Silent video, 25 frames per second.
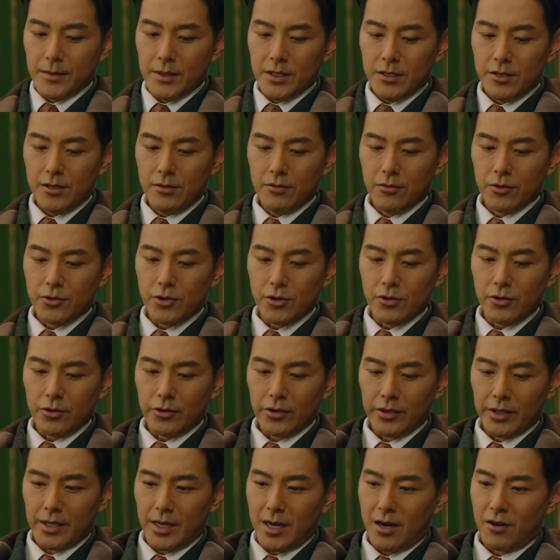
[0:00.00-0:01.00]
Chỉ cần tôi
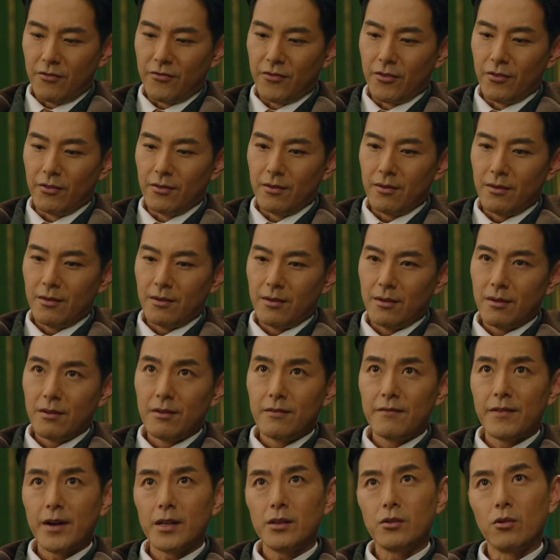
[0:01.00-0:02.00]
mặc đồng phục của nó
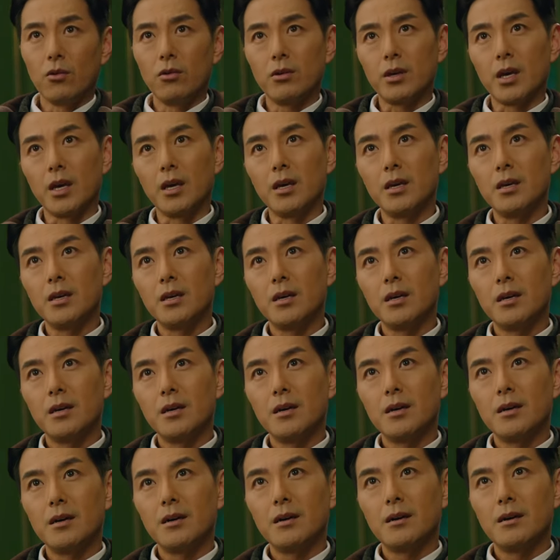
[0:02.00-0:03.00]
Về tới nhà
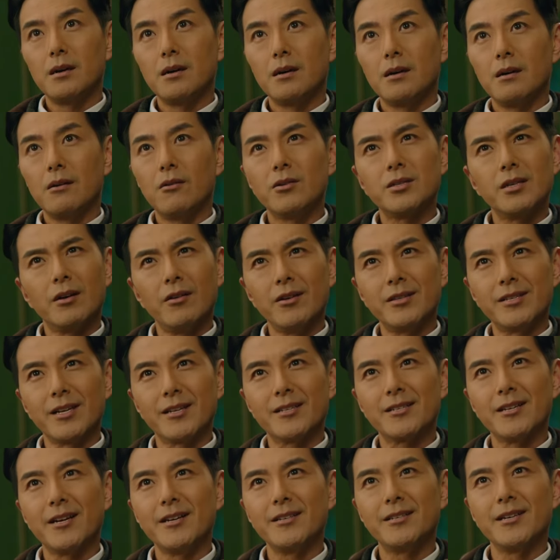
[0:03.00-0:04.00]
Tôi sẽ có
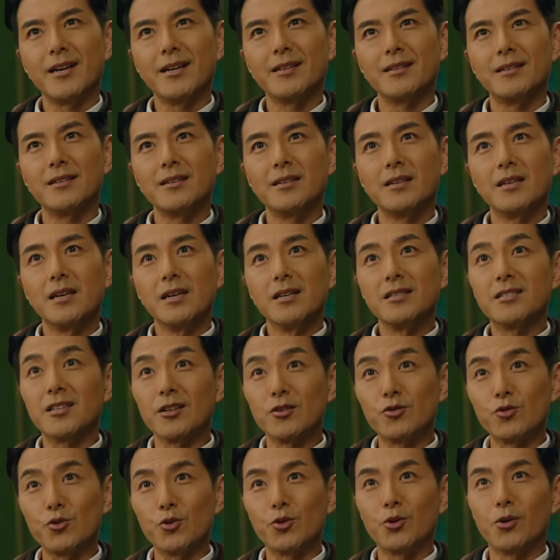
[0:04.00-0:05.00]
thể ăn món Tây
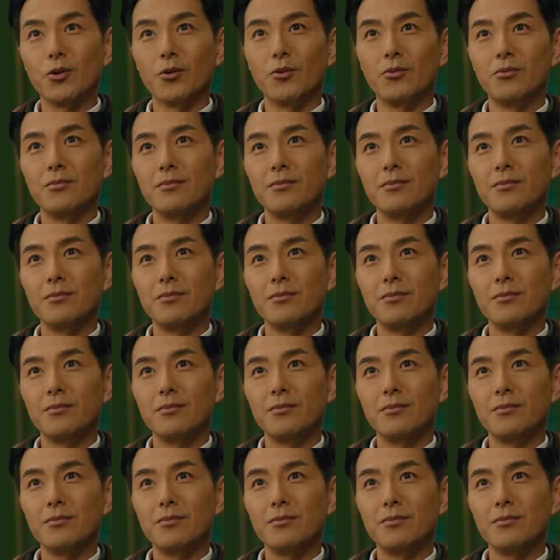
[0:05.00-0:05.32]
Ăn kem